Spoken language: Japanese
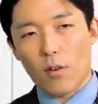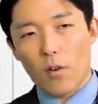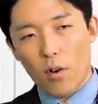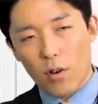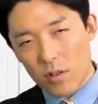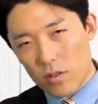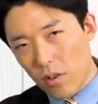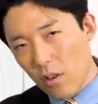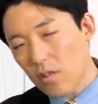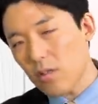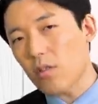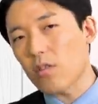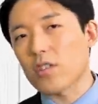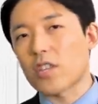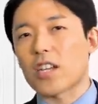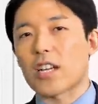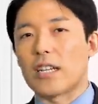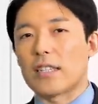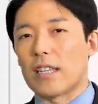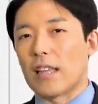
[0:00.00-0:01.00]
ほとんどの
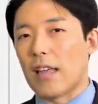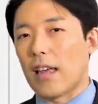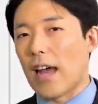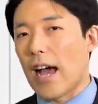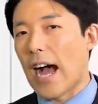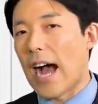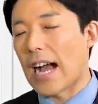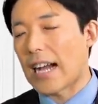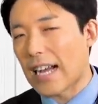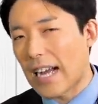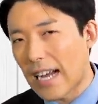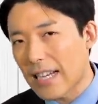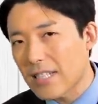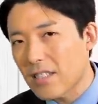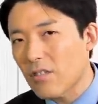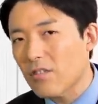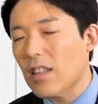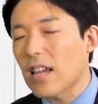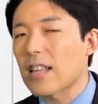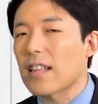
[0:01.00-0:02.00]
期間で赤
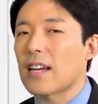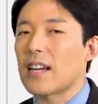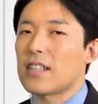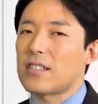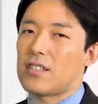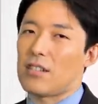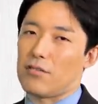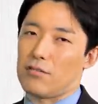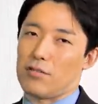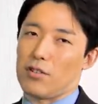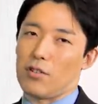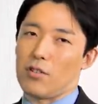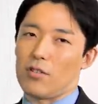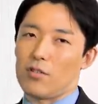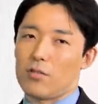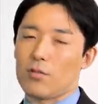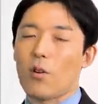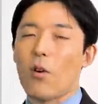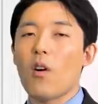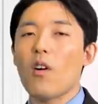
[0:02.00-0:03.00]
字を垂れ流してるってい
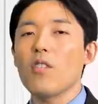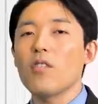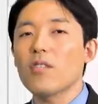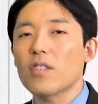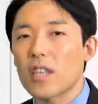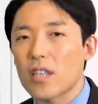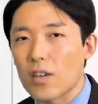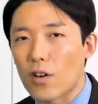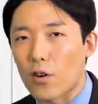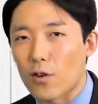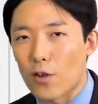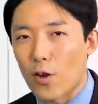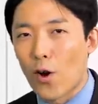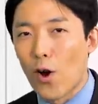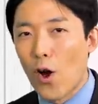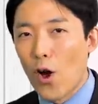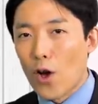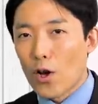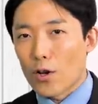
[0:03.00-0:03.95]
う、そういう企業で